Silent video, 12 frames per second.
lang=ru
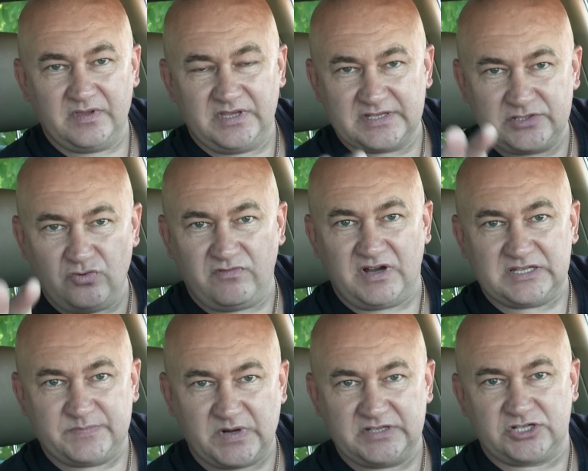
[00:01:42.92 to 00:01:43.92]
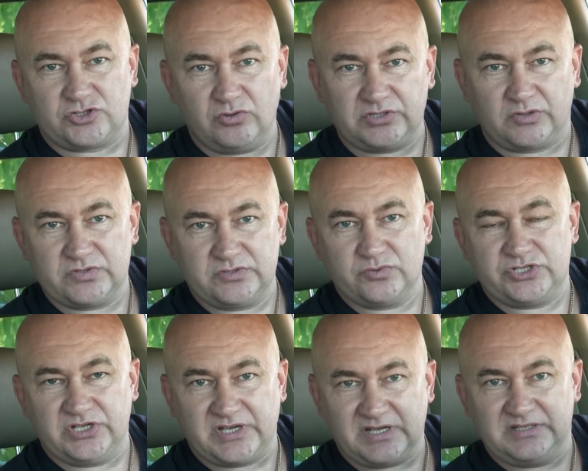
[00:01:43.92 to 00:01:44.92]
если у вас произошел такой
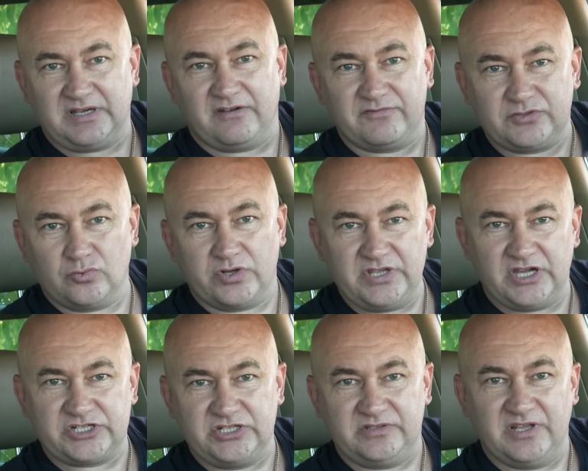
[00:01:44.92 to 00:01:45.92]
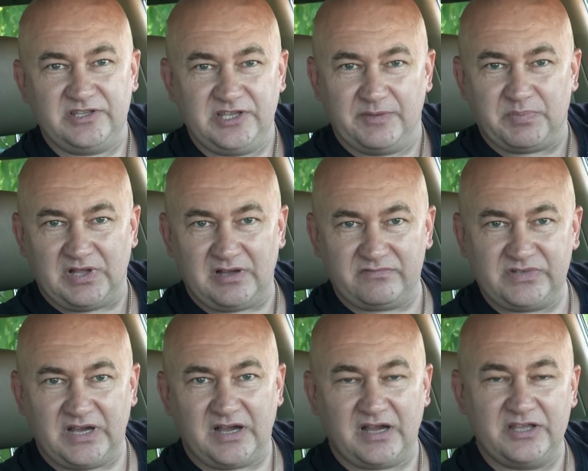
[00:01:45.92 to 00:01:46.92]
случай, когда вдруг неожиданно, не
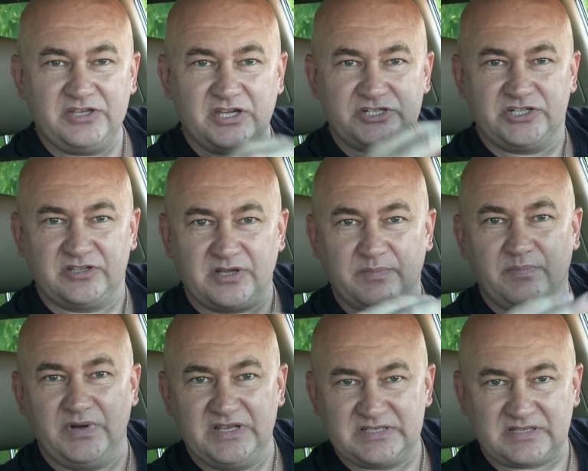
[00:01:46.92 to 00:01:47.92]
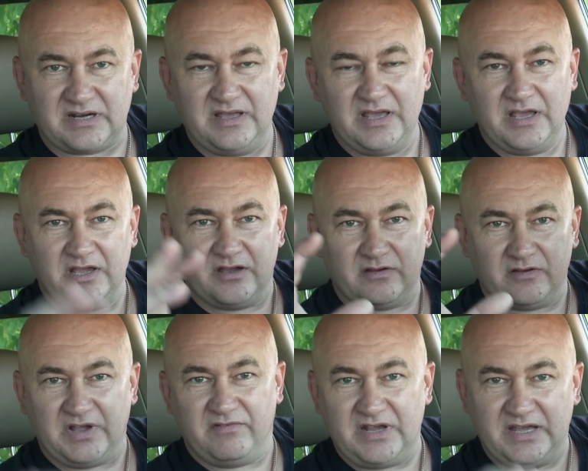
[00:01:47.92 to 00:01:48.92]
плавно, а неожиданно быстро
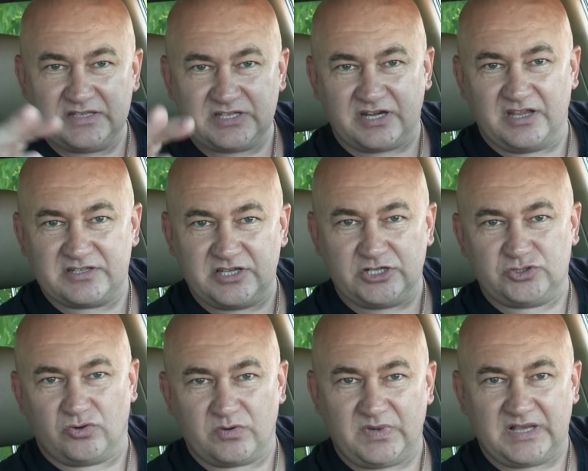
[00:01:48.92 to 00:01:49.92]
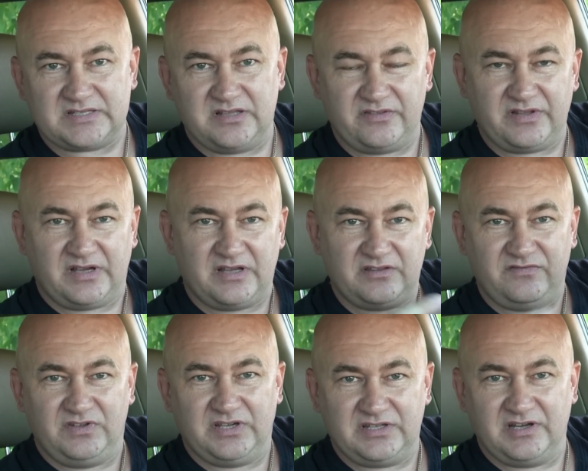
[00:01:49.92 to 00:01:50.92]
появляется резкий жор масла на
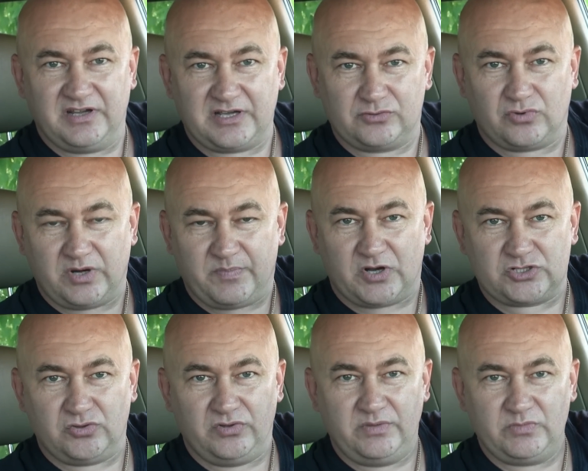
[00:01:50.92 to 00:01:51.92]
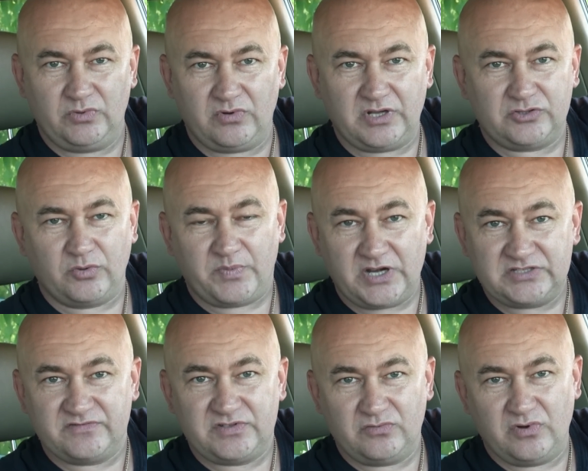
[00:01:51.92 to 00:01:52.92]
двигателе, который прошел немного, то
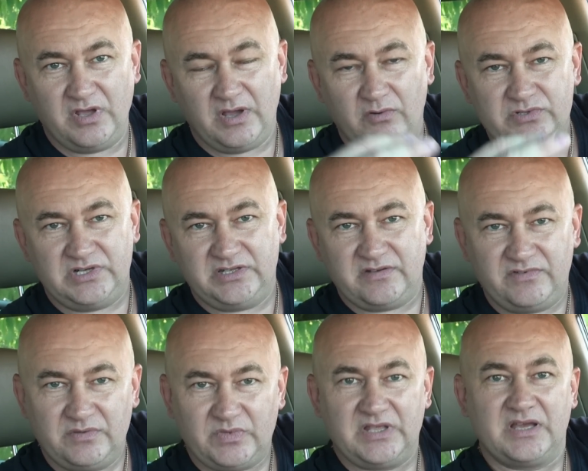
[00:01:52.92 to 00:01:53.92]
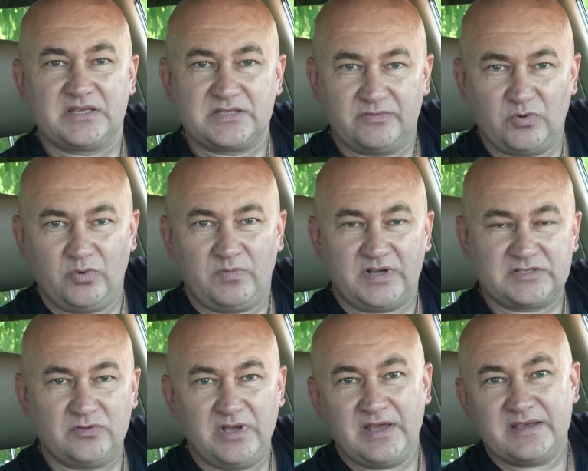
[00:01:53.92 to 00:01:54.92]
прежде всего уделите внимание самому
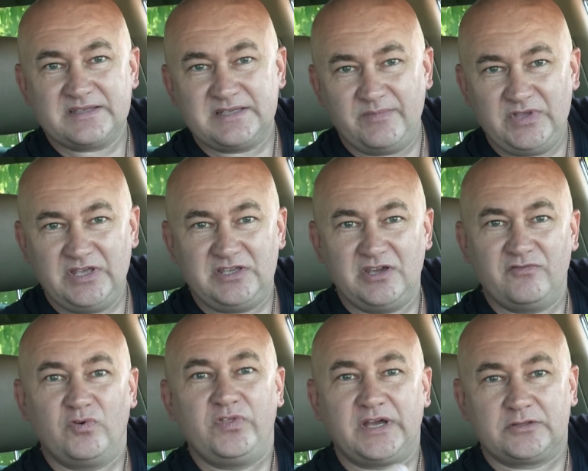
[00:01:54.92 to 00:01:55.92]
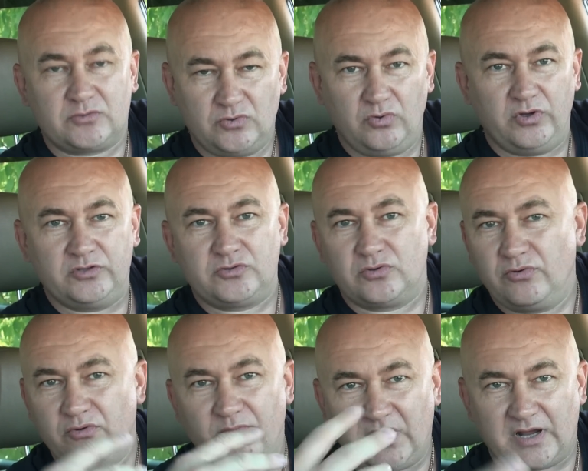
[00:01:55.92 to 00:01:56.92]
маслу. Замените его на другое,
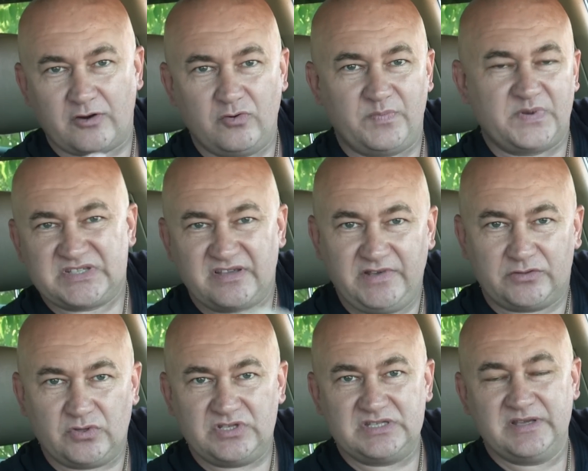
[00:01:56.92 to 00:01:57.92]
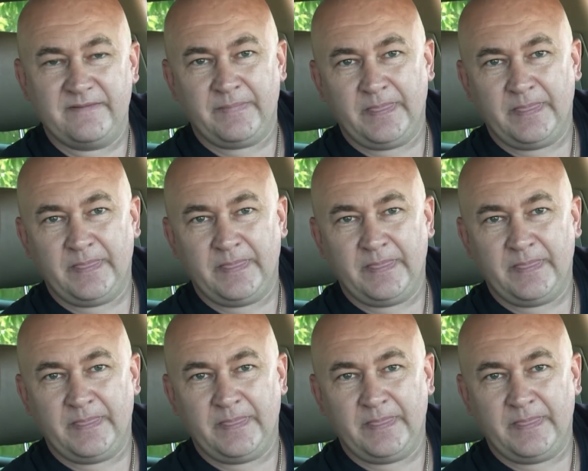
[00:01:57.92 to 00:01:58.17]
другую марку, посоветуйтесь